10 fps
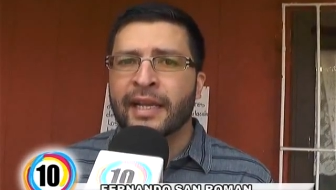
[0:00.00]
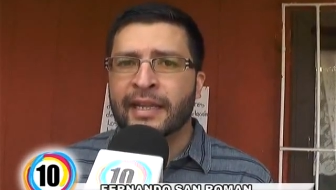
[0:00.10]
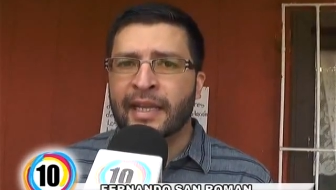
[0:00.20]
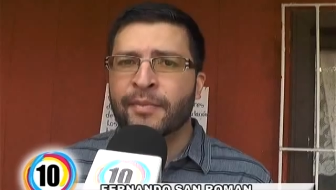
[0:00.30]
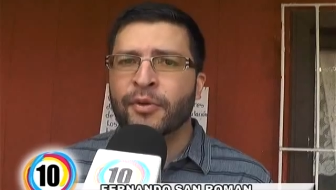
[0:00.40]

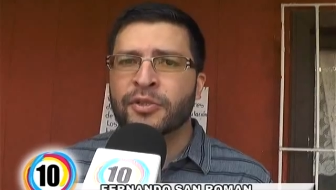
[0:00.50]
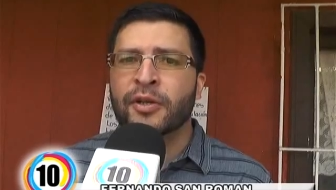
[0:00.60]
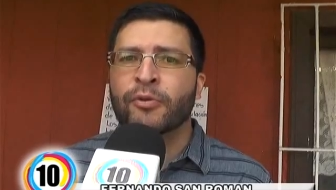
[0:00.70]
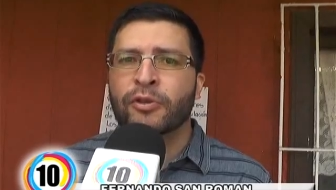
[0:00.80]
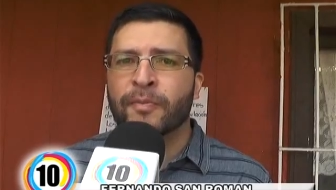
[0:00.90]
que tienen
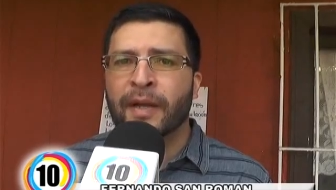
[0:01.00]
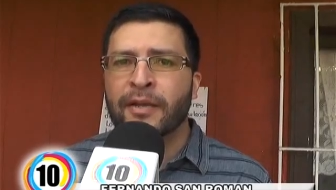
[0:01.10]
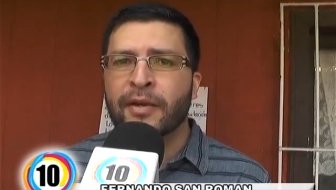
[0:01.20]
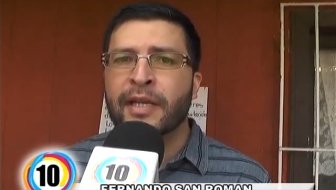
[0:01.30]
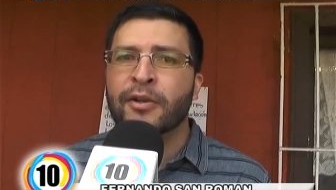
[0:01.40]
muchos adultos
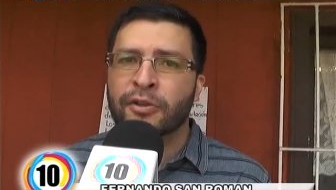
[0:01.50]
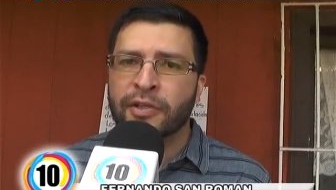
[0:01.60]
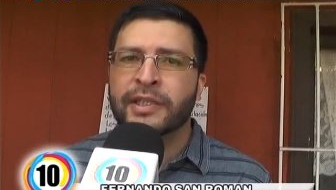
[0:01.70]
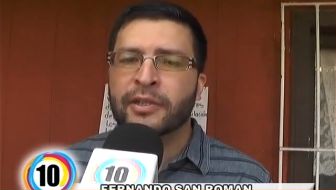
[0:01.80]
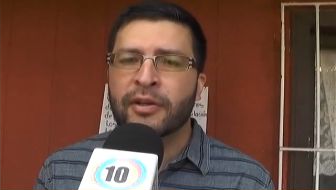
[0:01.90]
mayores y
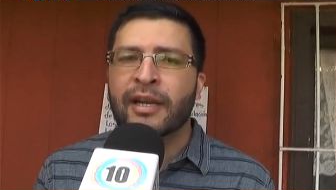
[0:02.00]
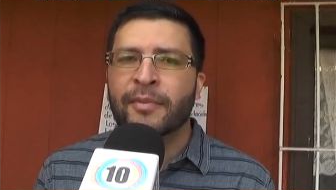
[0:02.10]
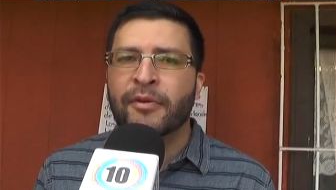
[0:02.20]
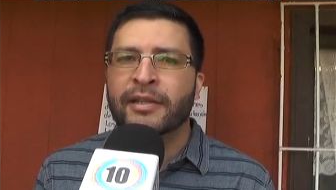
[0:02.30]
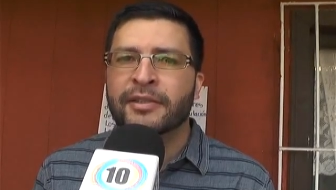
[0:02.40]
otros sectores de
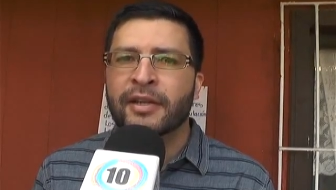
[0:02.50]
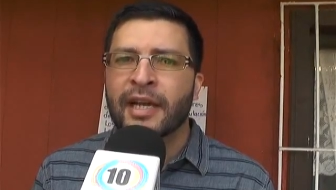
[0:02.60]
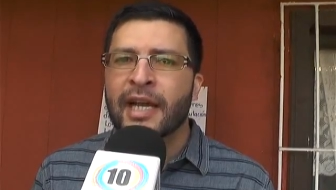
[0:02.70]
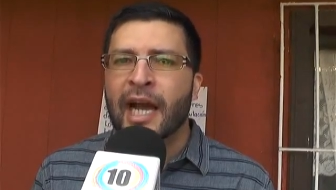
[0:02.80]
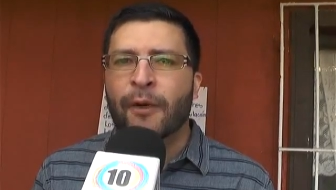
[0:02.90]
la población
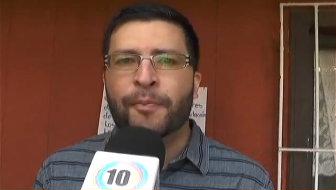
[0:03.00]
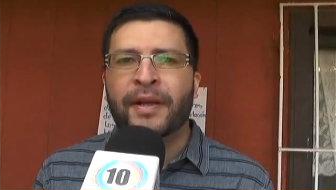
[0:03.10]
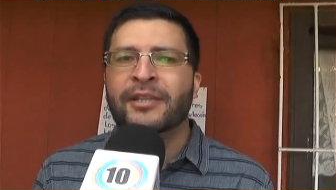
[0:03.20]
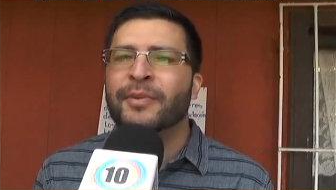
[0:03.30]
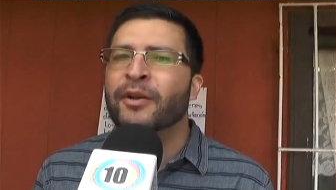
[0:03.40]
a un
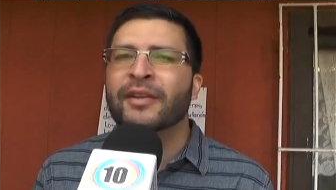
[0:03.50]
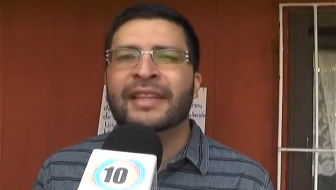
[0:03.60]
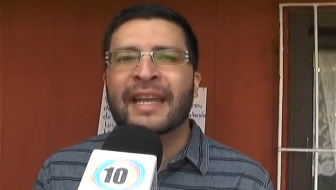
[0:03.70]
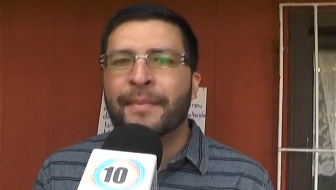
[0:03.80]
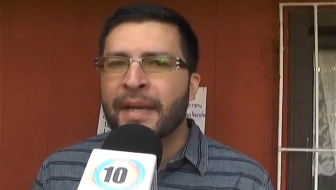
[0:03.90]
precio pero
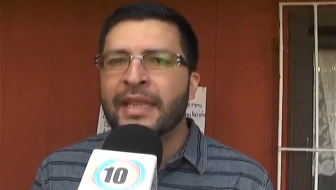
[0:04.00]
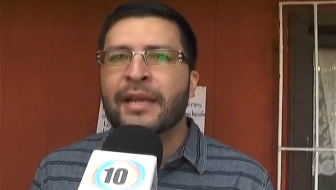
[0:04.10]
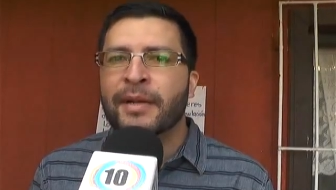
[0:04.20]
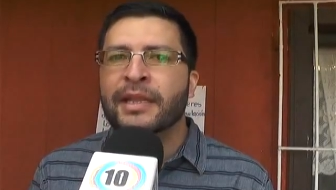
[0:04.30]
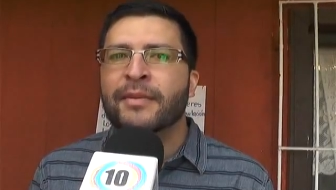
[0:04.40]

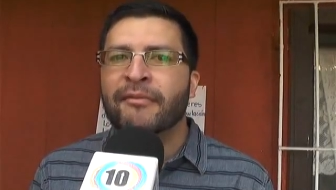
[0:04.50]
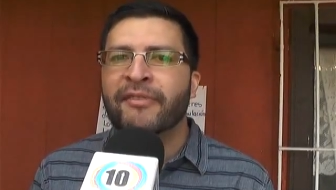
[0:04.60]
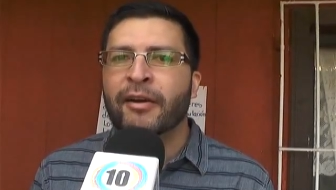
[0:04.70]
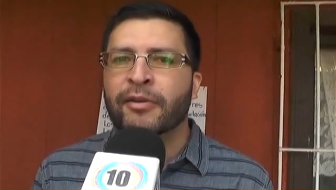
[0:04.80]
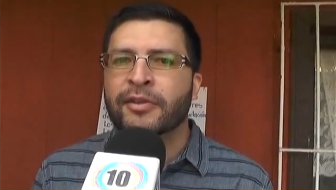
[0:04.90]
tremendamente más
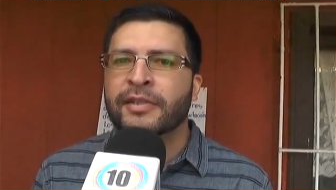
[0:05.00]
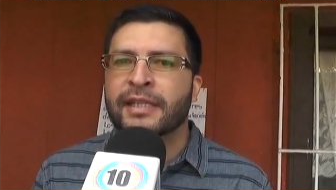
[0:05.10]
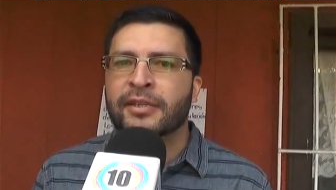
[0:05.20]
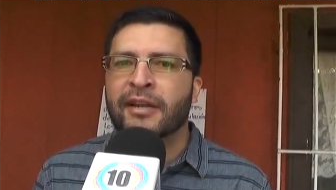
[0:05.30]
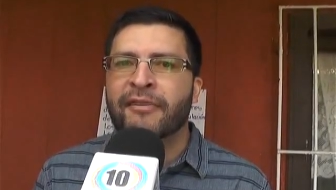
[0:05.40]
bajo.
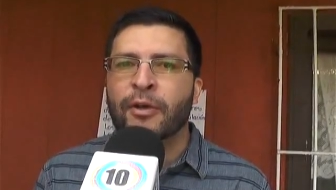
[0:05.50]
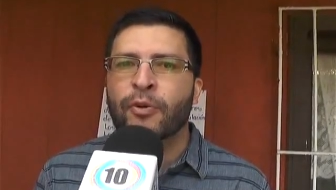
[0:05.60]
Entonces eso les va a